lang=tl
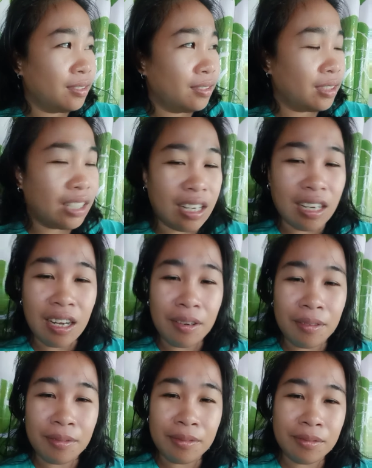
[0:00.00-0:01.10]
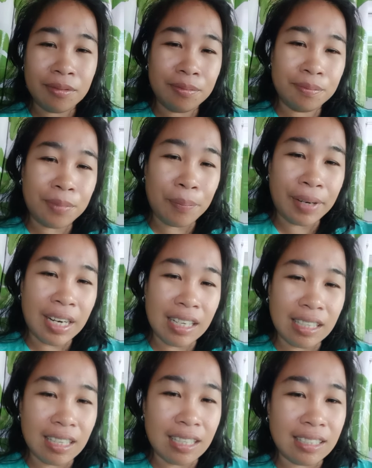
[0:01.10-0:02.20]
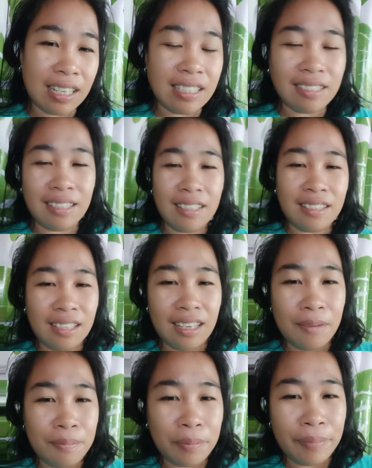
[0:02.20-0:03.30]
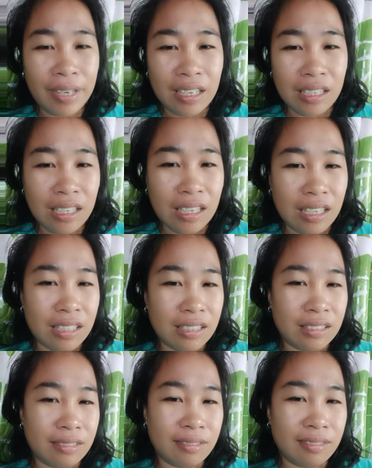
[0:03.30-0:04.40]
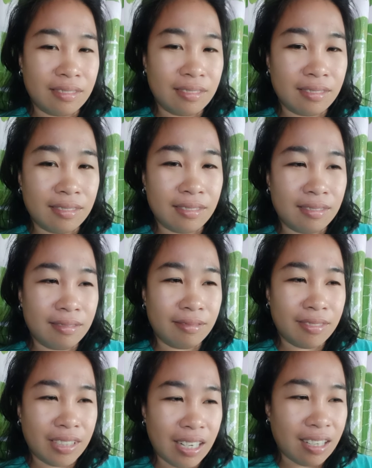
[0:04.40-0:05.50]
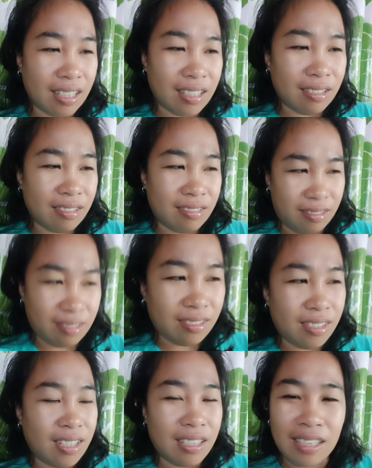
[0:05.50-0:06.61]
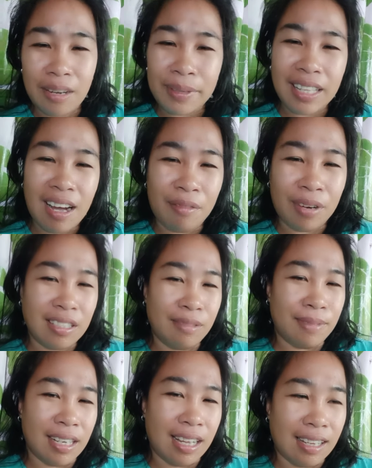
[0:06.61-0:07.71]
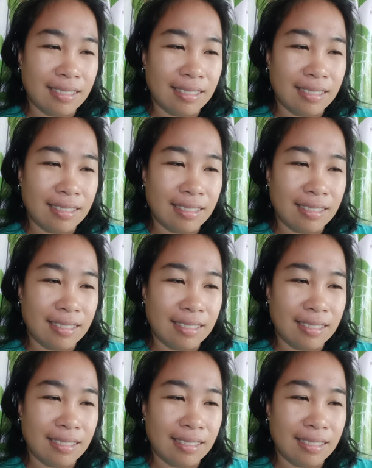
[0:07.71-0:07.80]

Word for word: naga ang pagpalangga nagaintindi ang pagpalangga tanan nagapatawad di pala